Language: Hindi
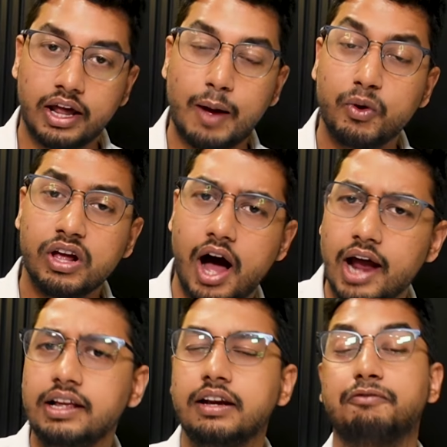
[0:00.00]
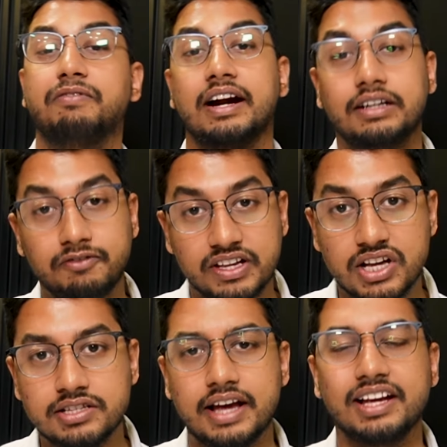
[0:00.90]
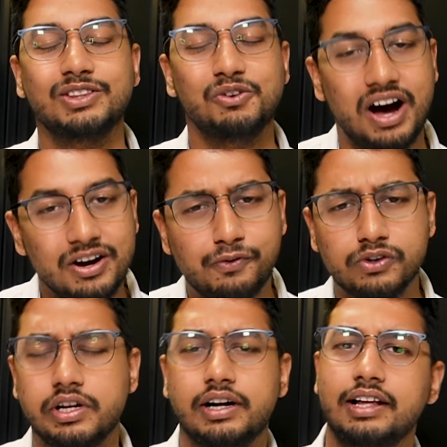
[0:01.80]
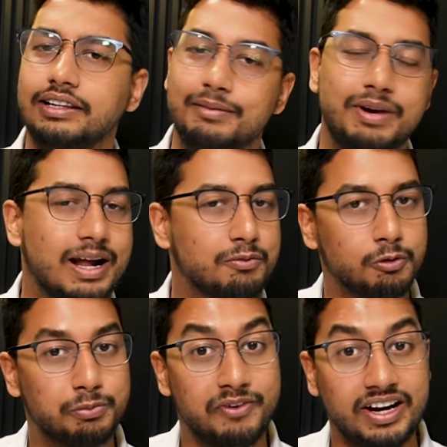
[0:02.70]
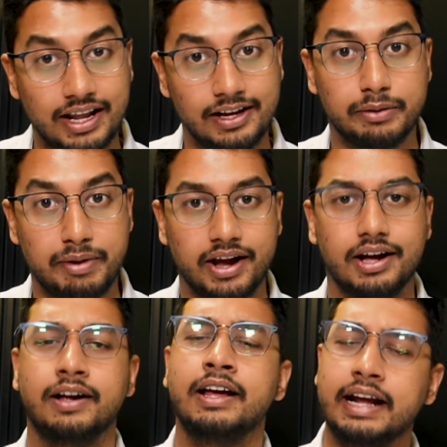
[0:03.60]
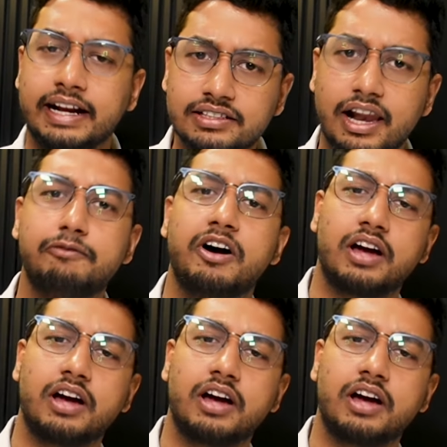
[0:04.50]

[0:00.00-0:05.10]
अगर आपको एक हाईली रिफ्लेक्टिव किचन चाहिए तो अनफॉर्चुनेटली लेमिनेट आपको प्रोवाइड नहीं कर पाएगा इसके अलावा